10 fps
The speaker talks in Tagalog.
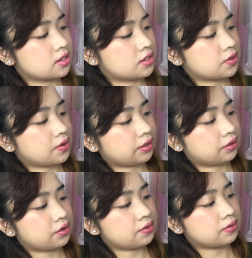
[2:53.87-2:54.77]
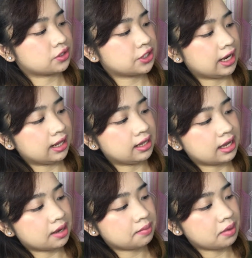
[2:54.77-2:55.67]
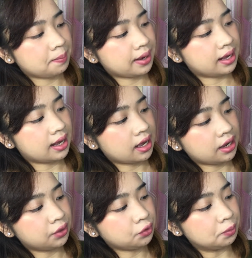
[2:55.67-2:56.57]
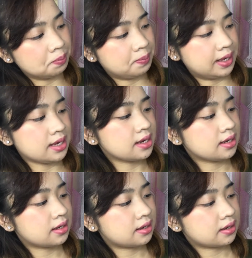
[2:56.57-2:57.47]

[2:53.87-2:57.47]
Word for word: So, ito yung shade niya. May pagka-nude pink.